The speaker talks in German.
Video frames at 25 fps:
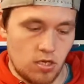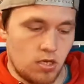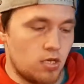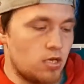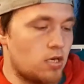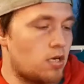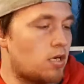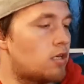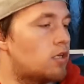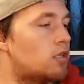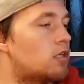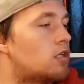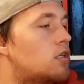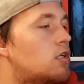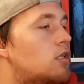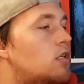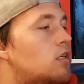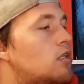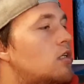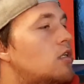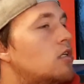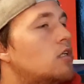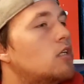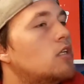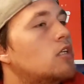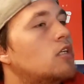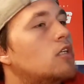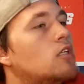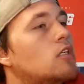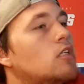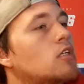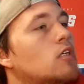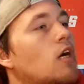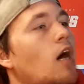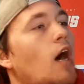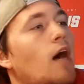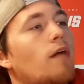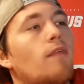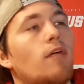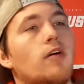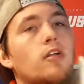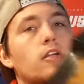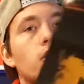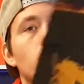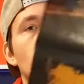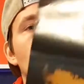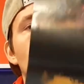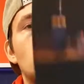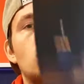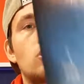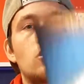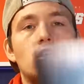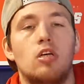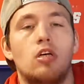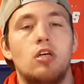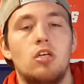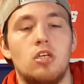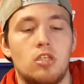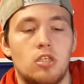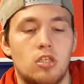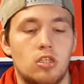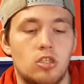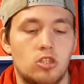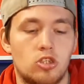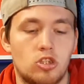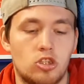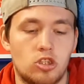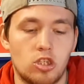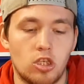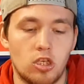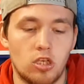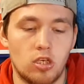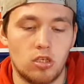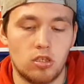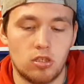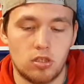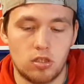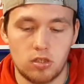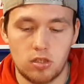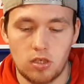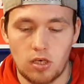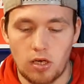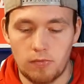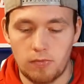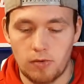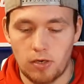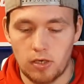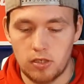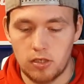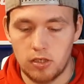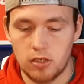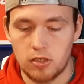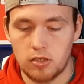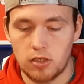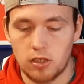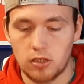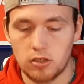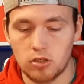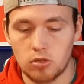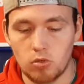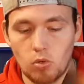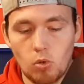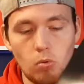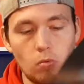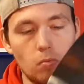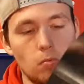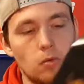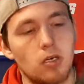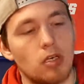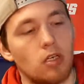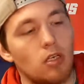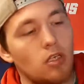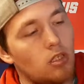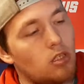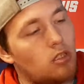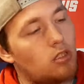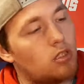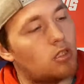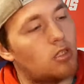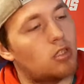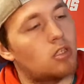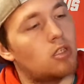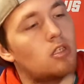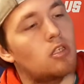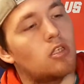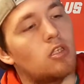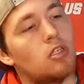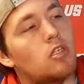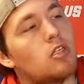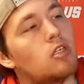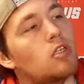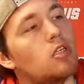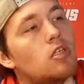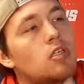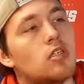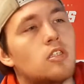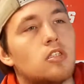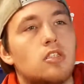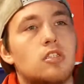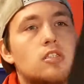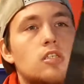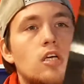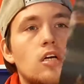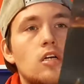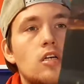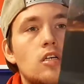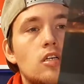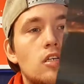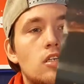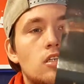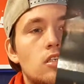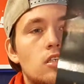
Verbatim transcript: Hier einmal den Chill, einmal hier das obere. Zack.